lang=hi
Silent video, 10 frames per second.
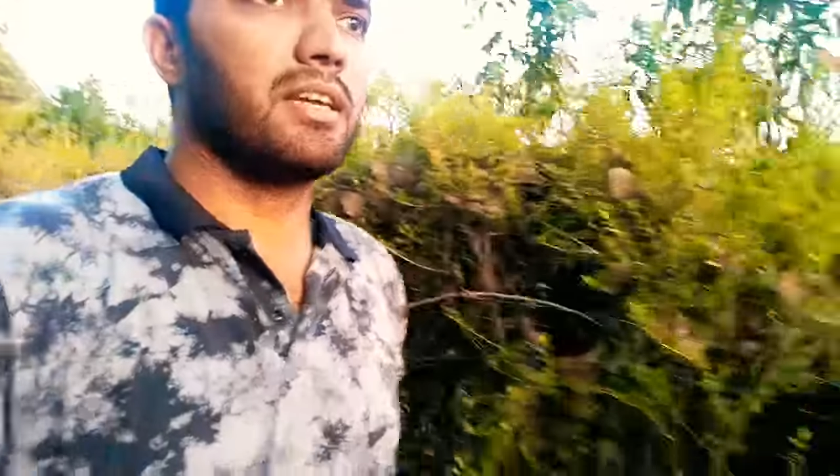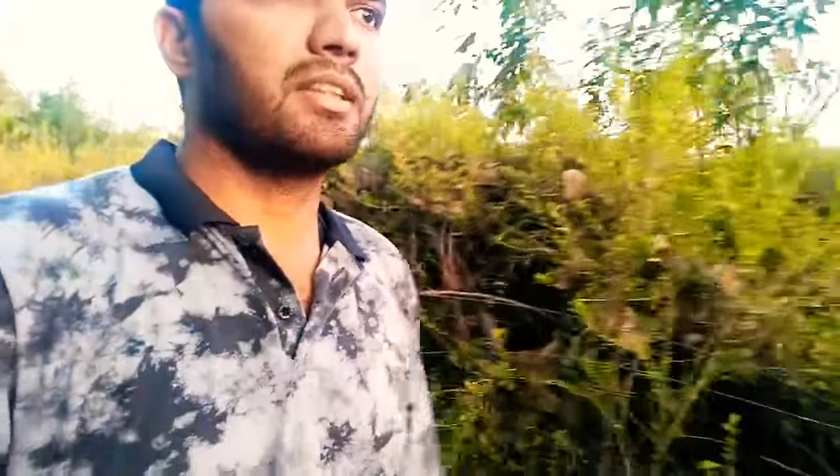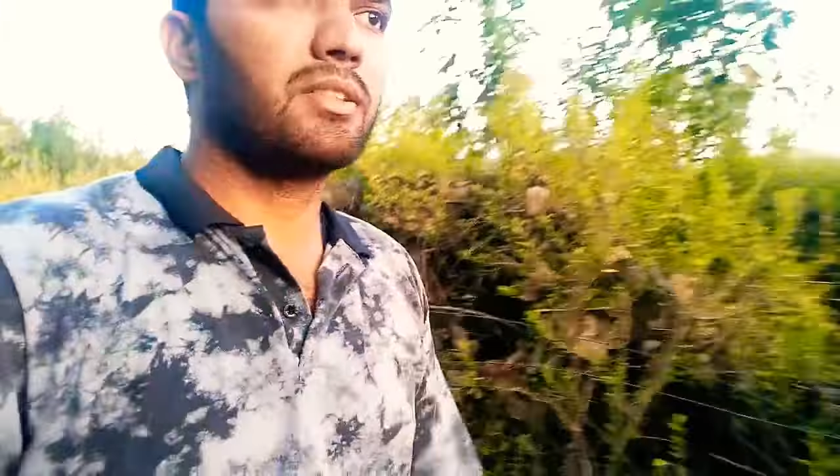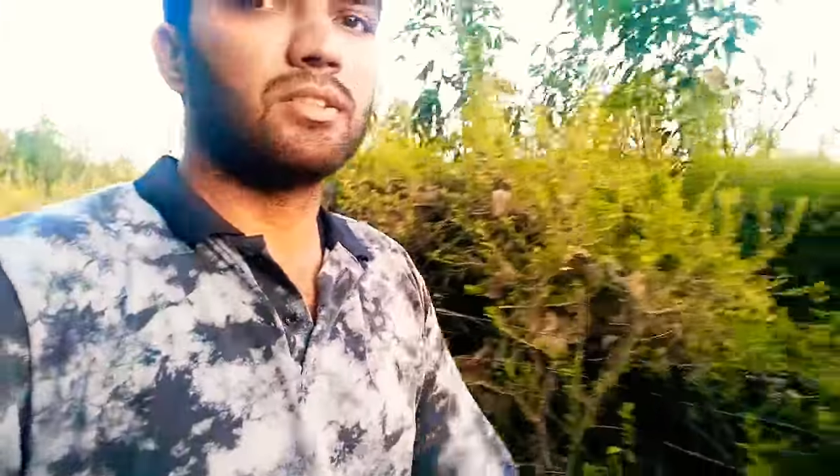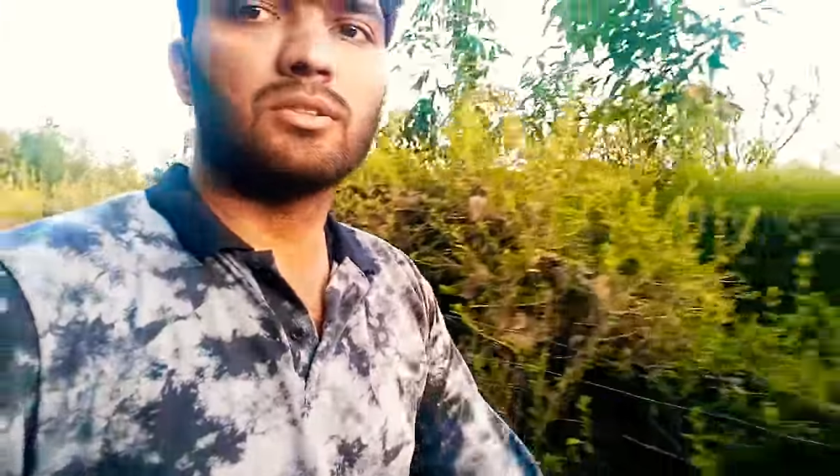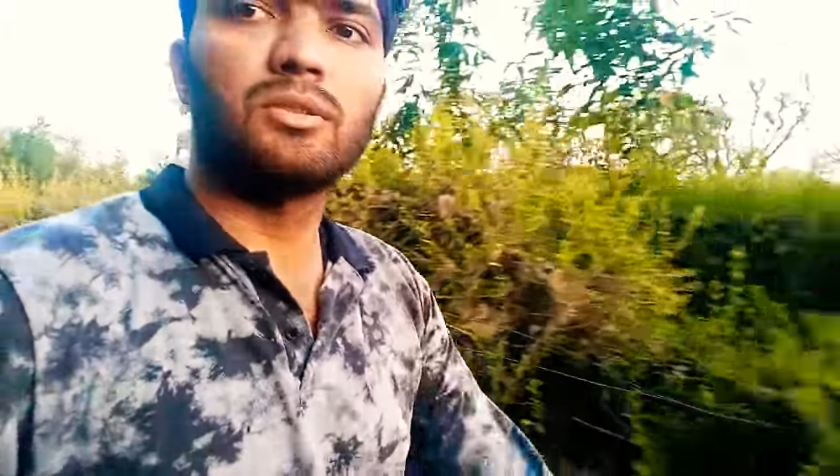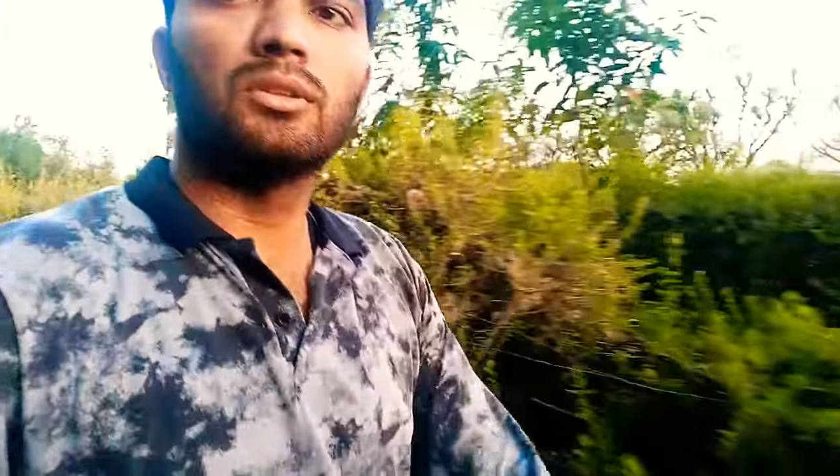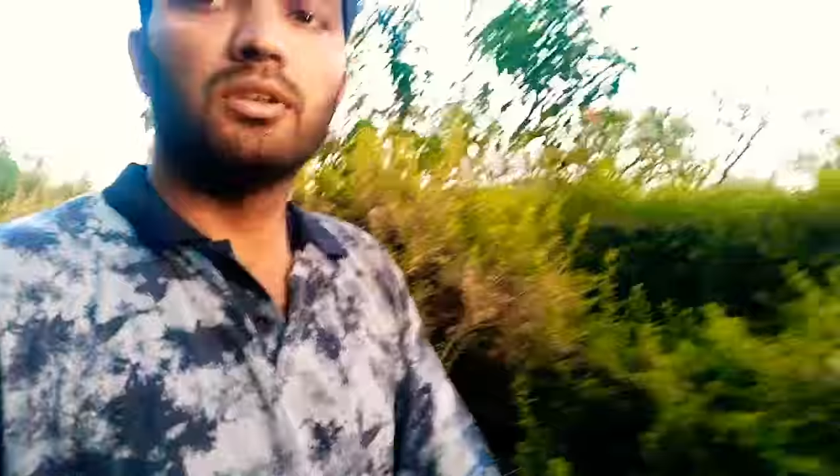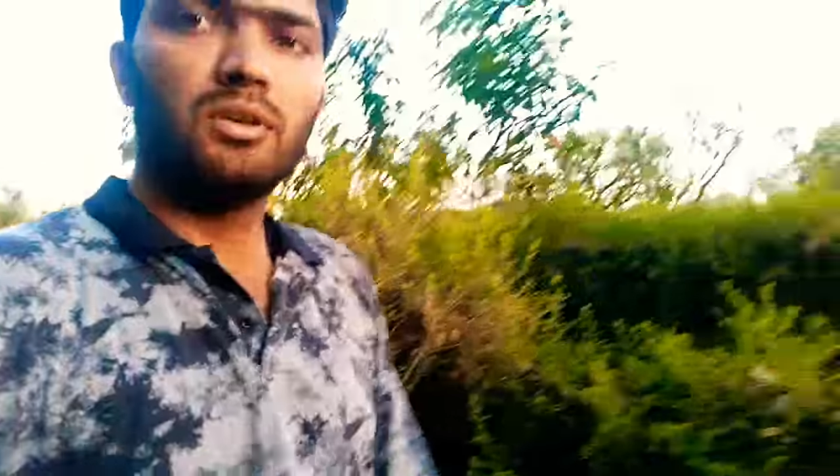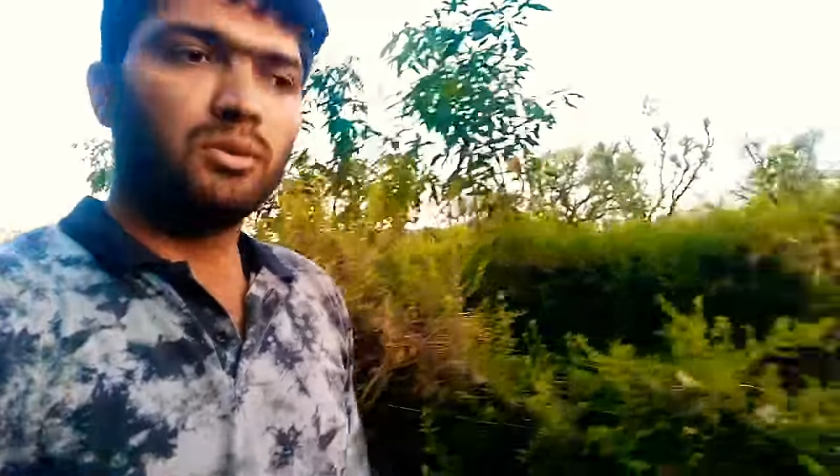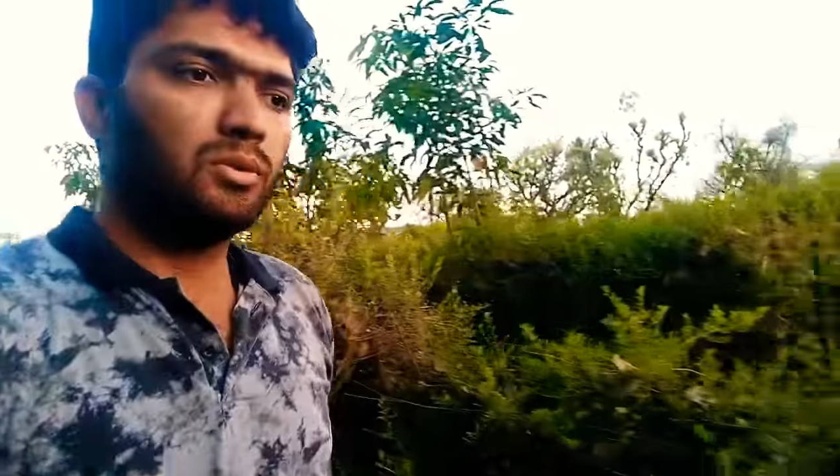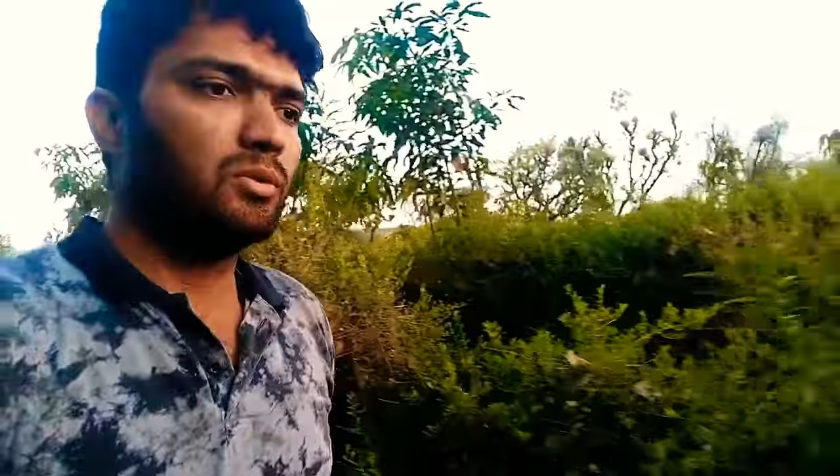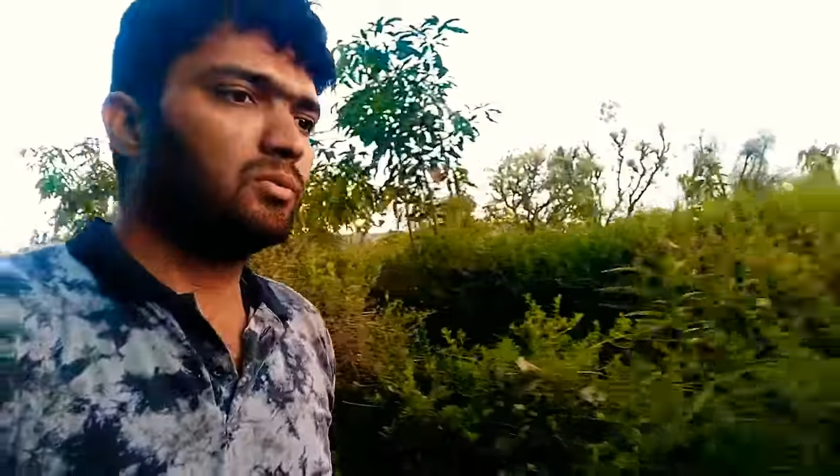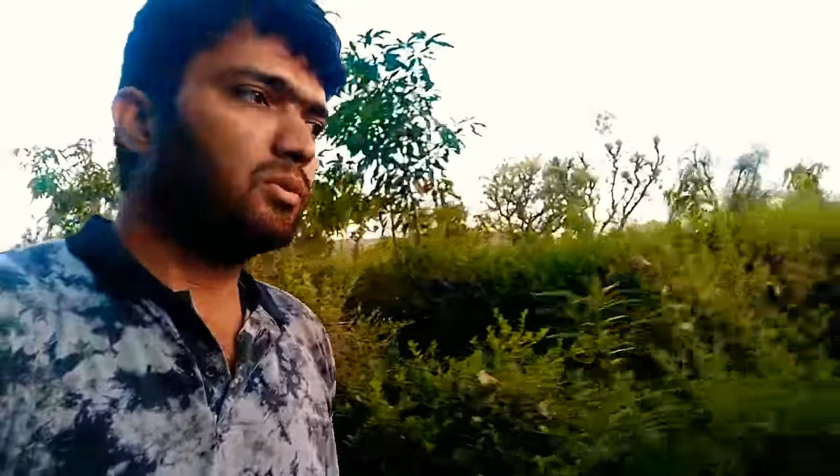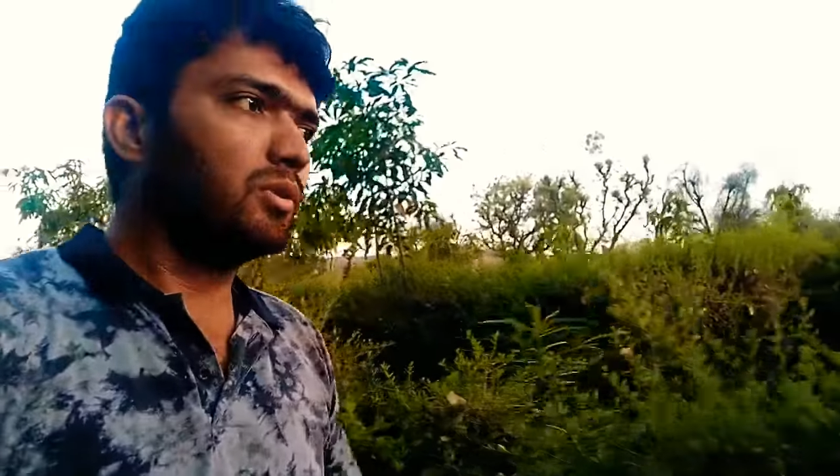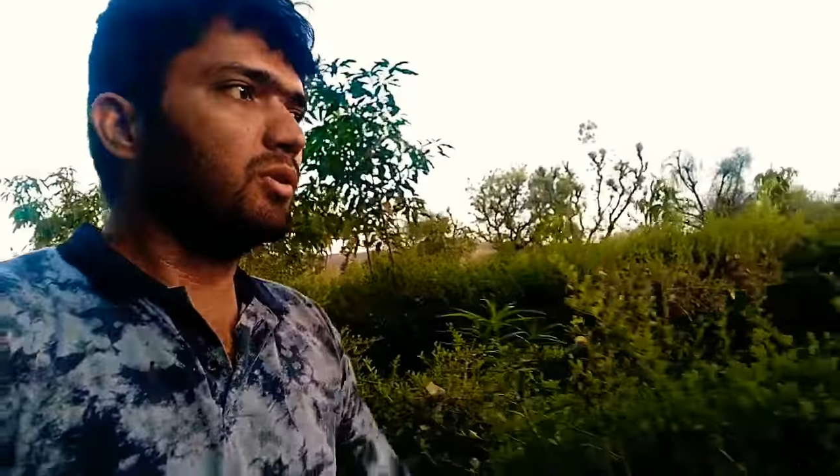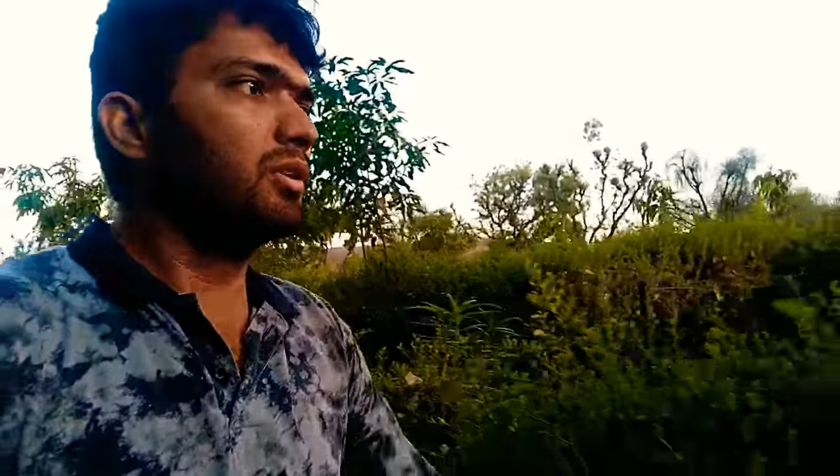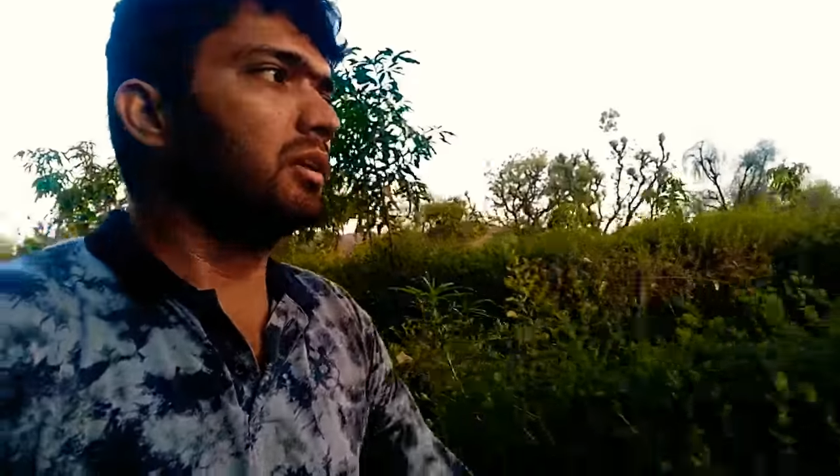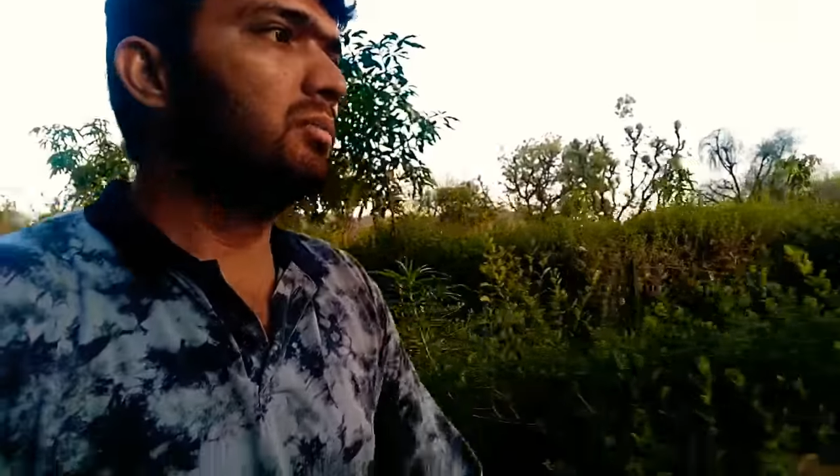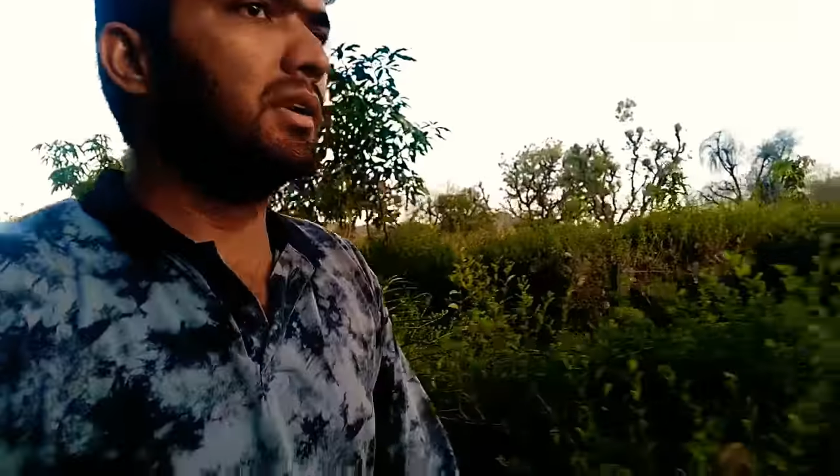हैं वो
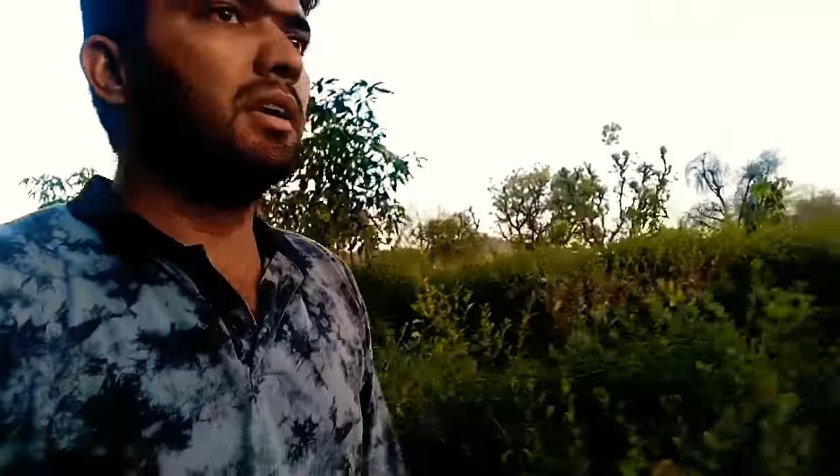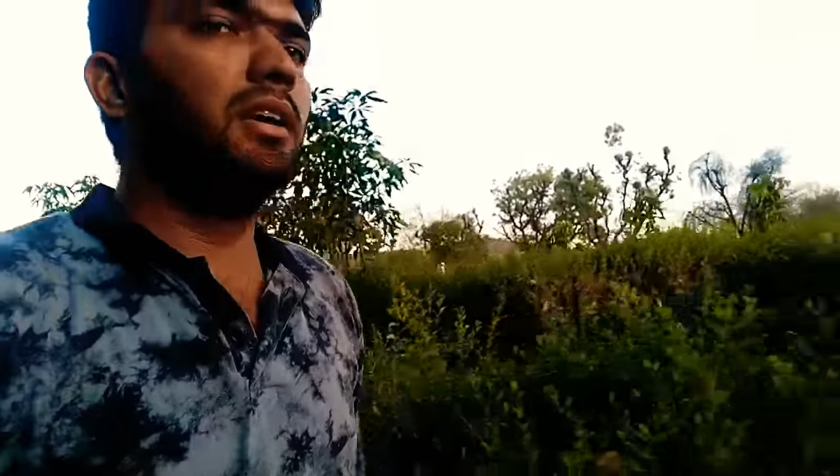और हम